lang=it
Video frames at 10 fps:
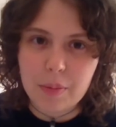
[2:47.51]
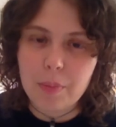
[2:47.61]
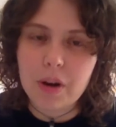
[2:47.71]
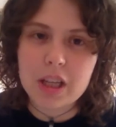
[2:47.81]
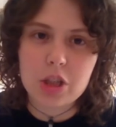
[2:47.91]

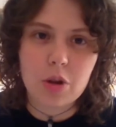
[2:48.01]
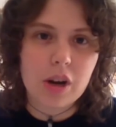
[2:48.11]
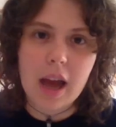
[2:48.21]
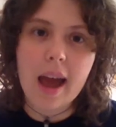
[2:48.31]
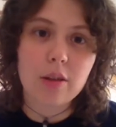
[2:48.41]
proprio la
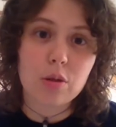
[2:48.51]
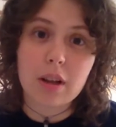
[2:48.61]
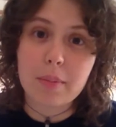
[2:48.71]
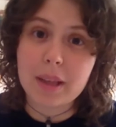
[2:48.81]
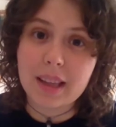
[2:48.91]
storia è
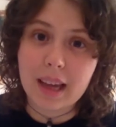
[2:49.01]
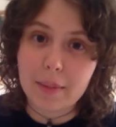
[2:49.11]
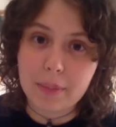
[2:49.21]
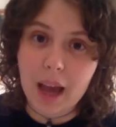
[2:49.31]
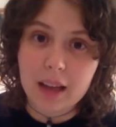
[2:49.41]
totalmente
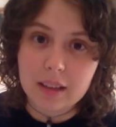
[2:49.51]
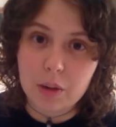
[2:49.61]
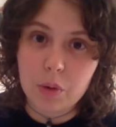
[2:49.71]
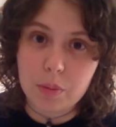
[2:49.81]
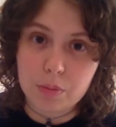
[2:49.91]
cambiata
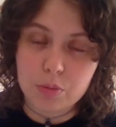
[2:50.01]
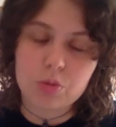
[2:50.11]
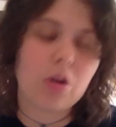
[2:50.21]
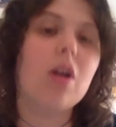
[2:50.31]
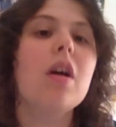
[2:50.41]
in quel
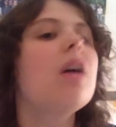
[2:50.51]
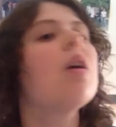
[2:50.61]
punto.